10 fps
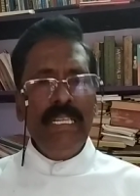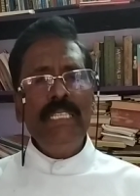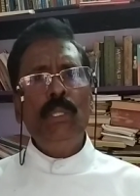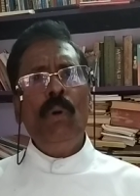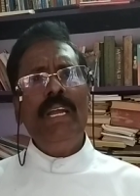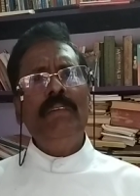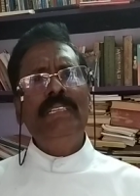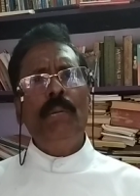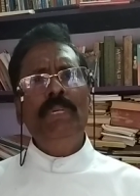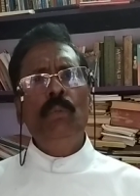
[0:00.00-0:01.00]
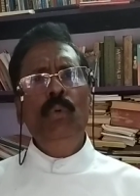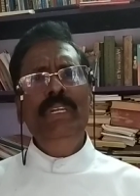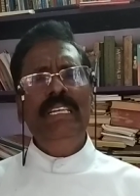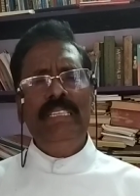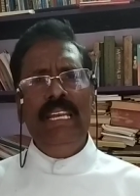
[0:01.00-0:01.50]
இயேசுவானவர் தமது
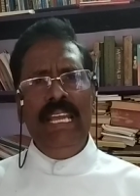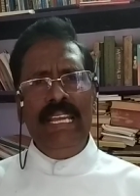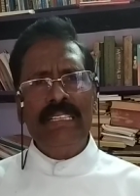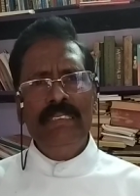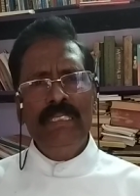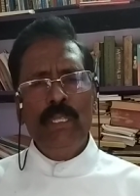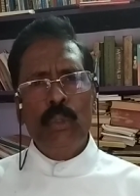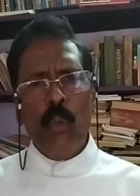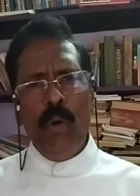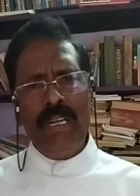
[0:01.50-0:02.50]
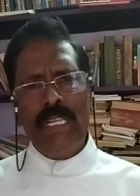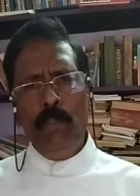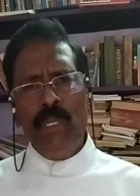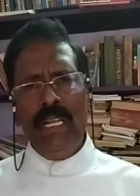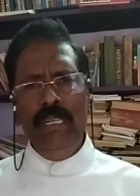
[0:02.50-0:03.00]
ஊழியத்தில துவக்க
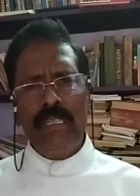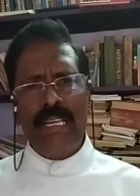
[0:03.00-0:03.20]
முதல்